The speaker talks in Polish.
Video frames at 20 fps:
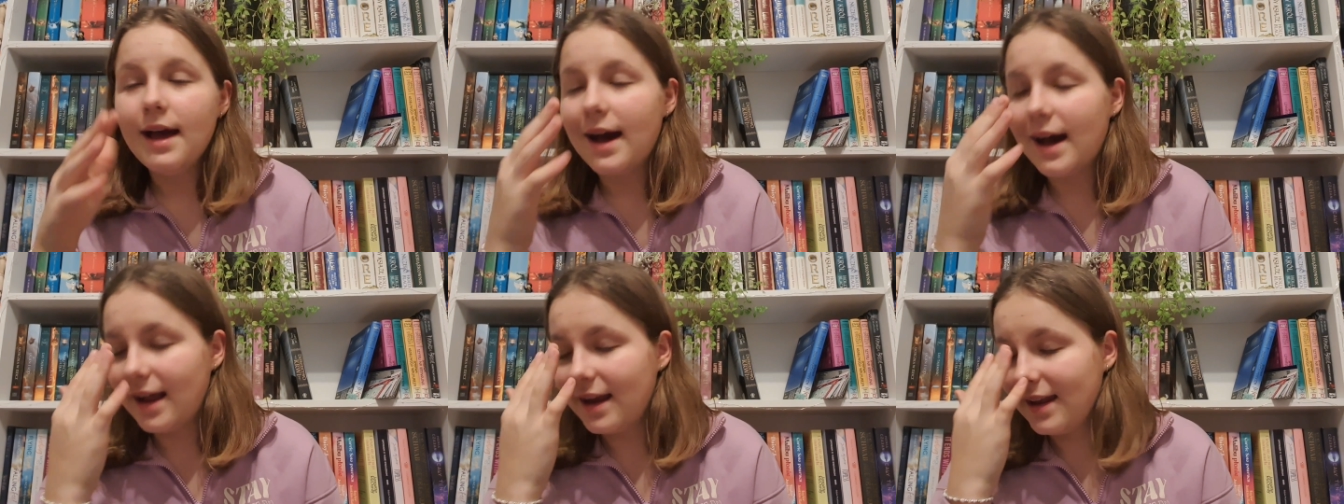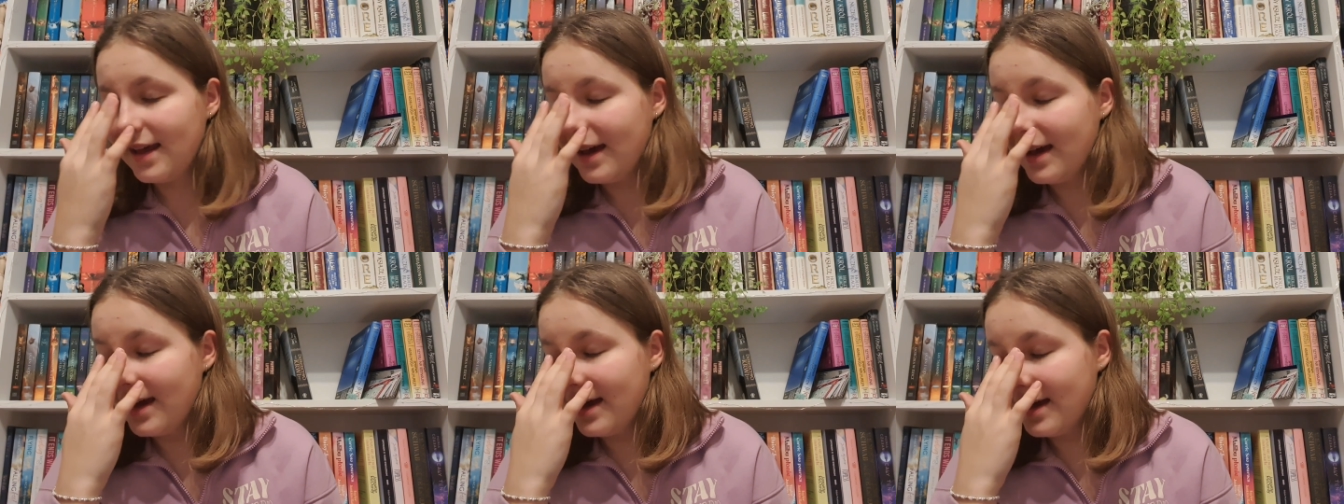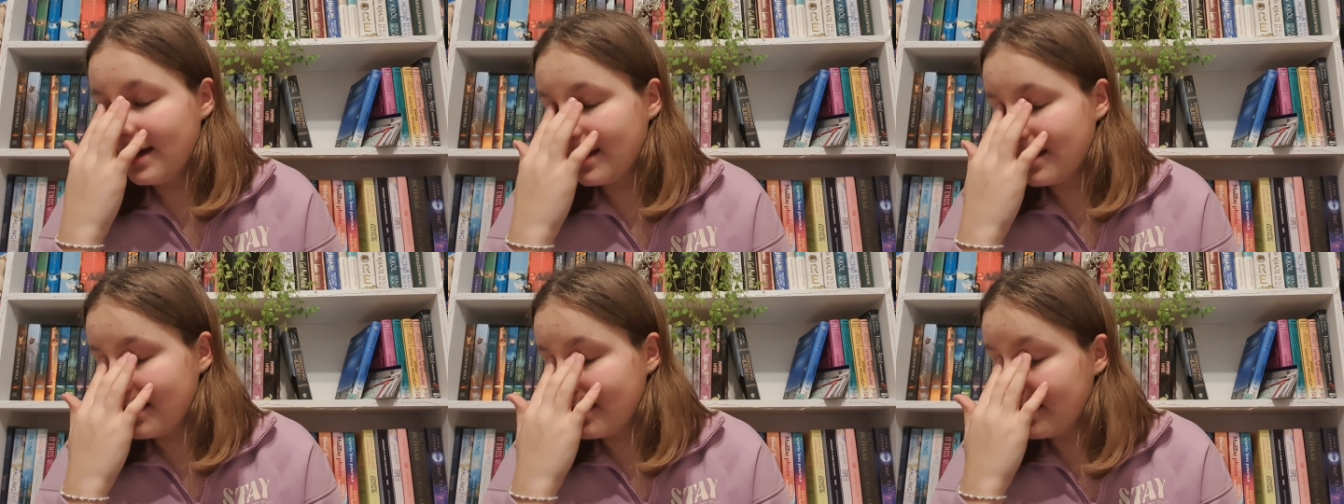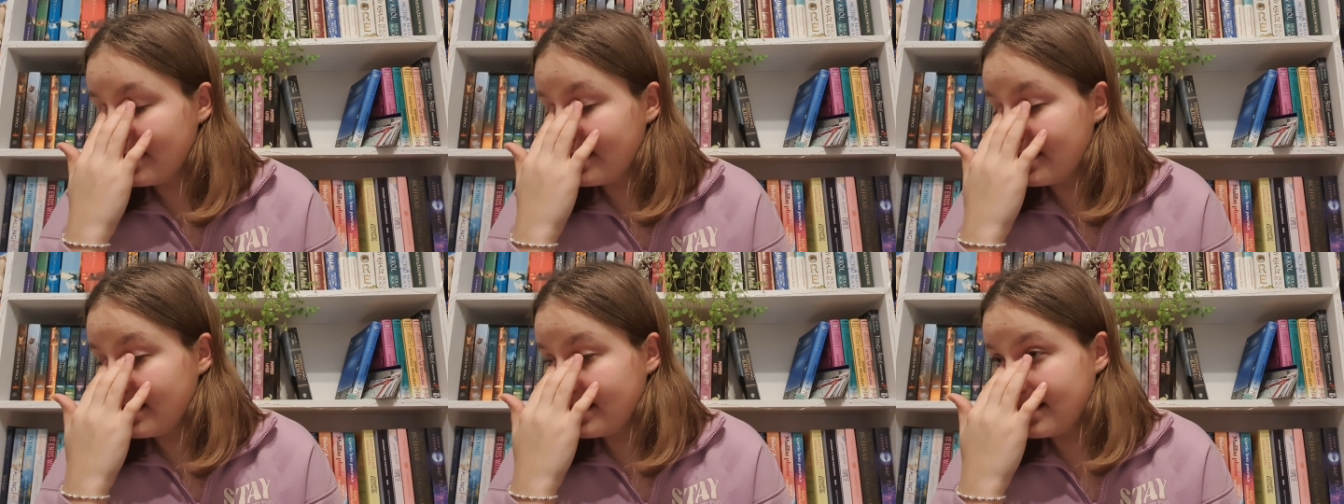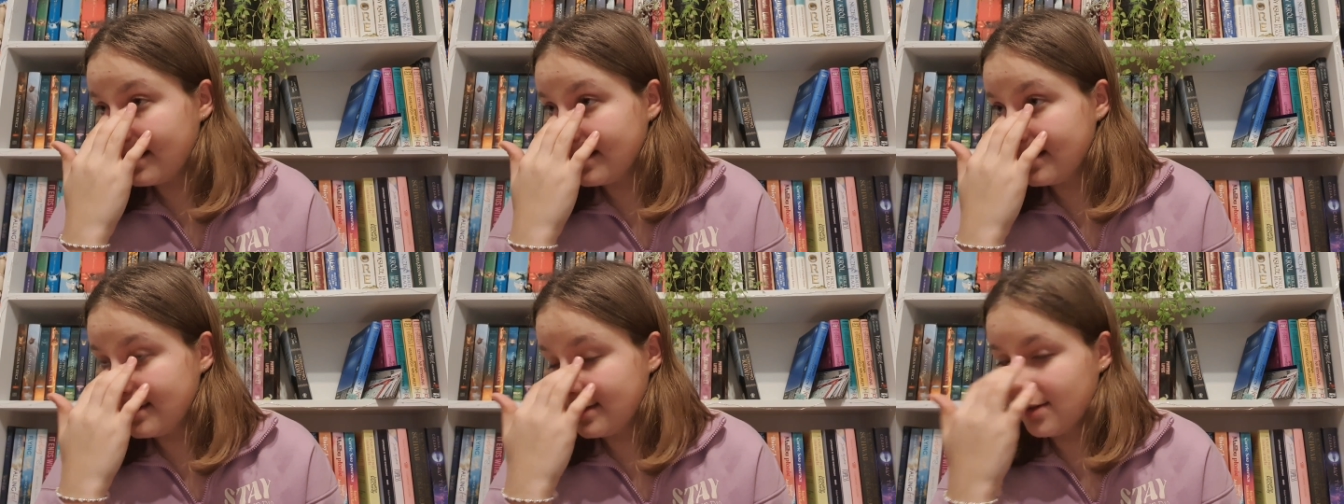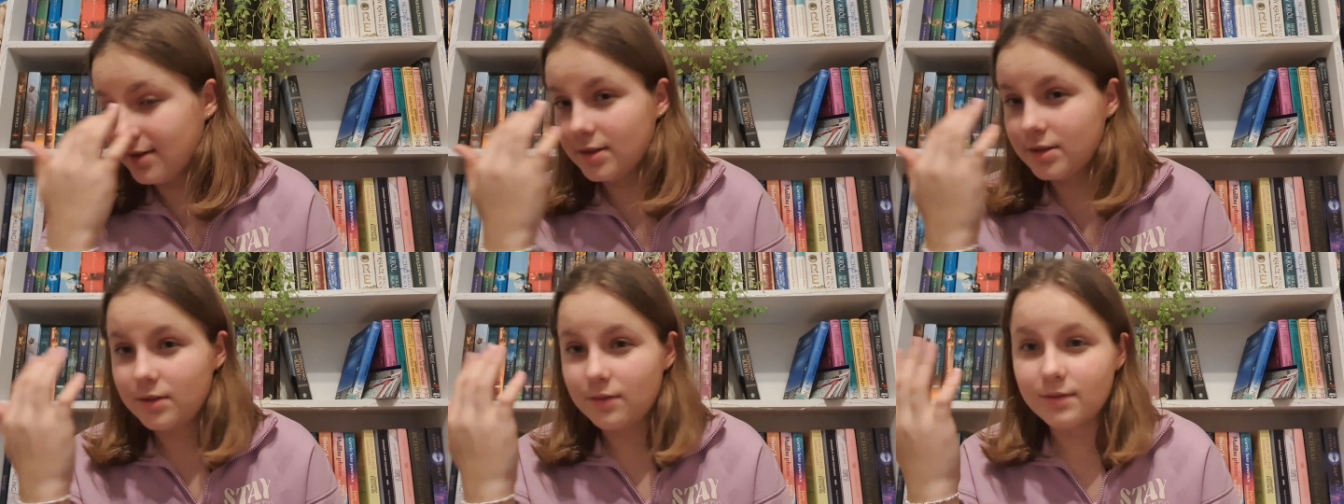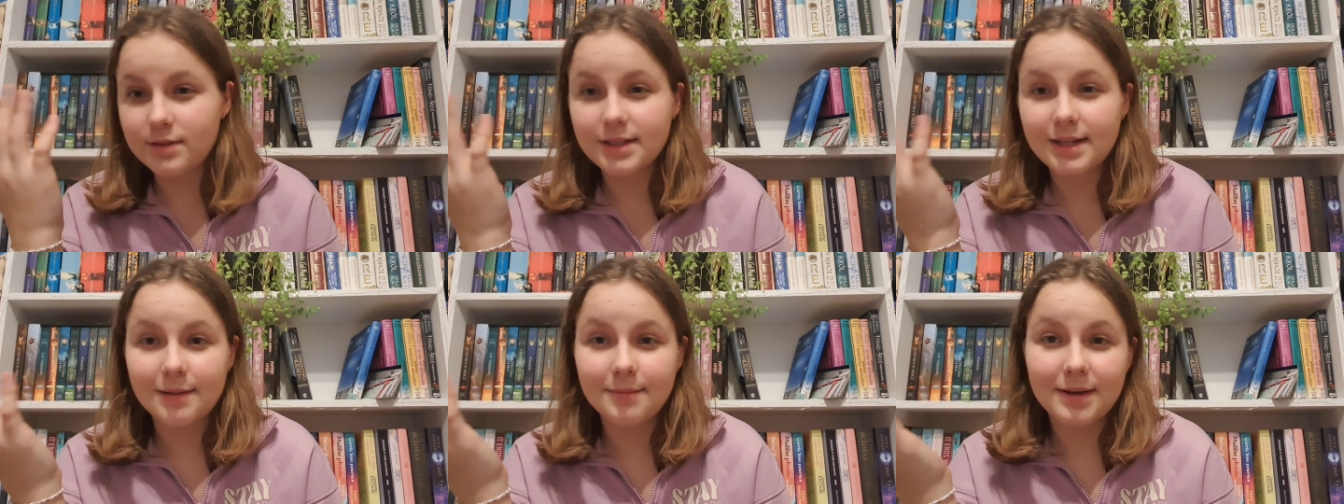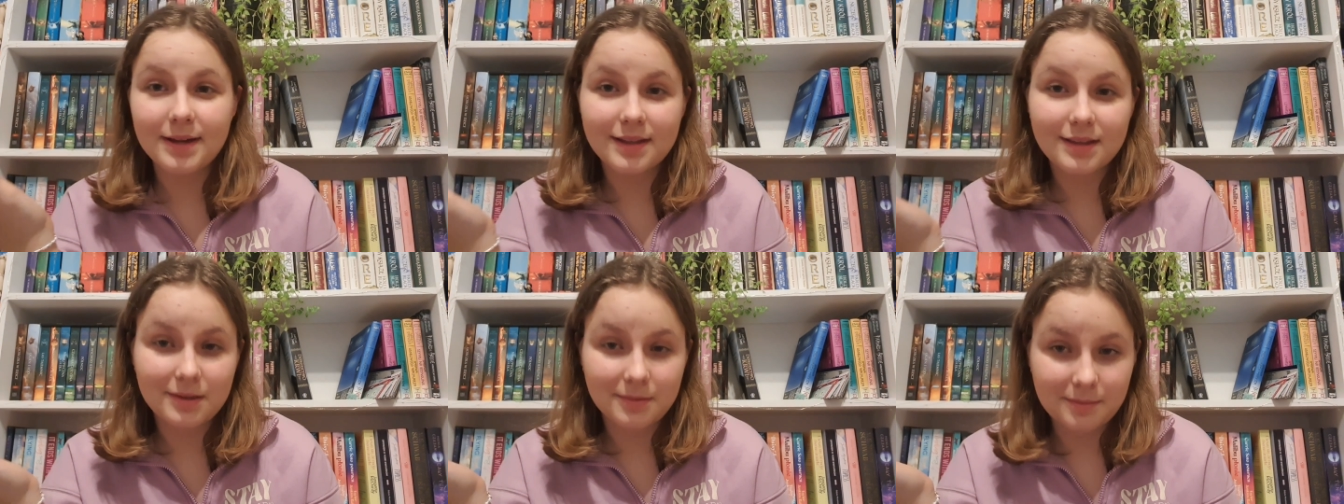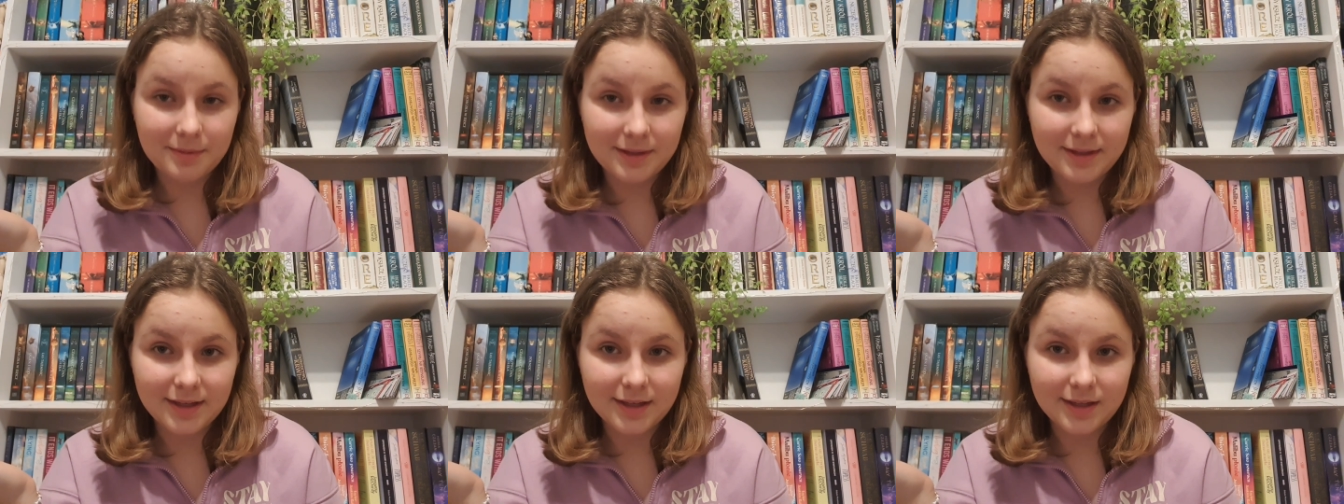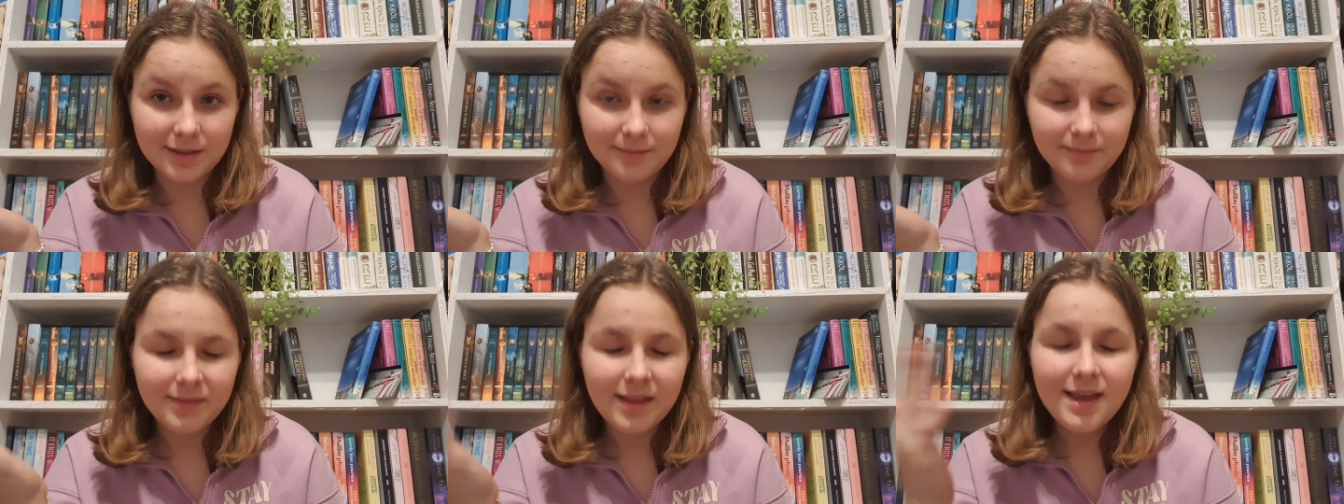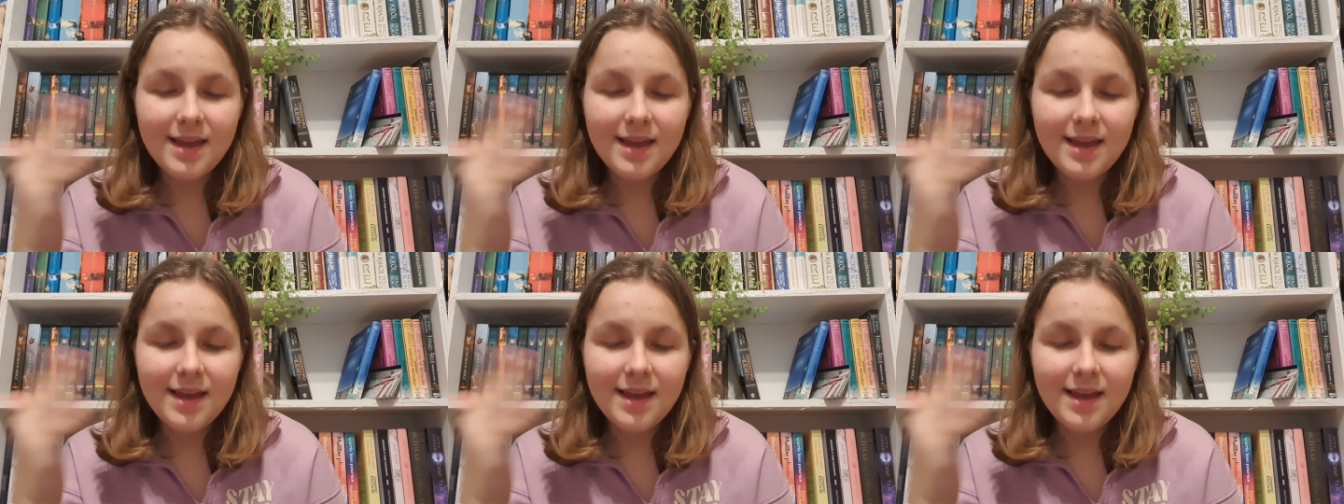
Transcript: ale e, jest to książka Marty Bijan.